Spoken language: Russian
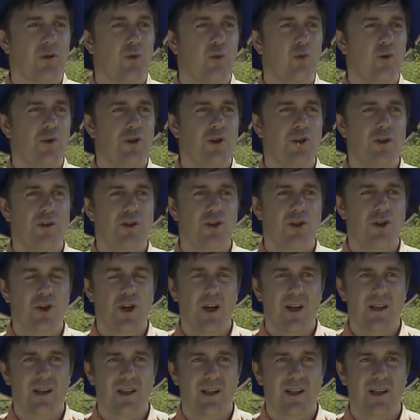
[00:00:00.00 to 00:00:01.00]
очень
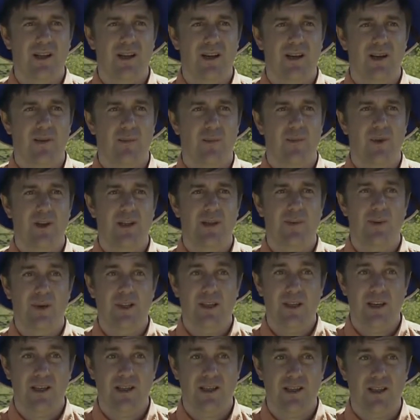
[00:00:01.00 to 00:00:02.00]
тщательно
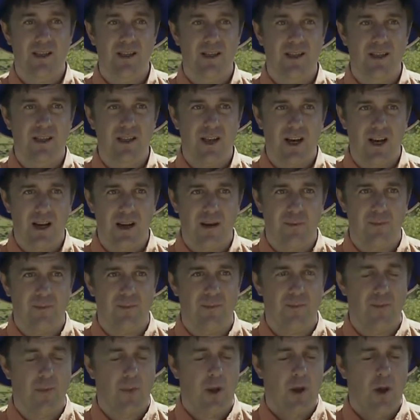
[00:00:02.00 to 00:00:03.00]
присмотреться к деталям,
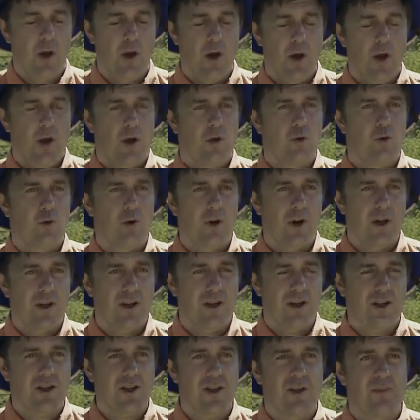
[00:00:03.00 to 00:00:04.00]
то,
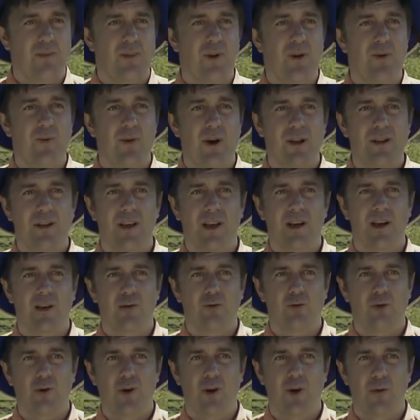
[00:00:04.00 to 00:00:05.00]
конечно, приманки,
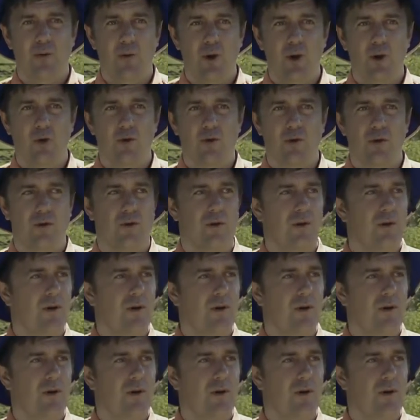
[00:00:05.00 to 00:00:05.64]
которые имеют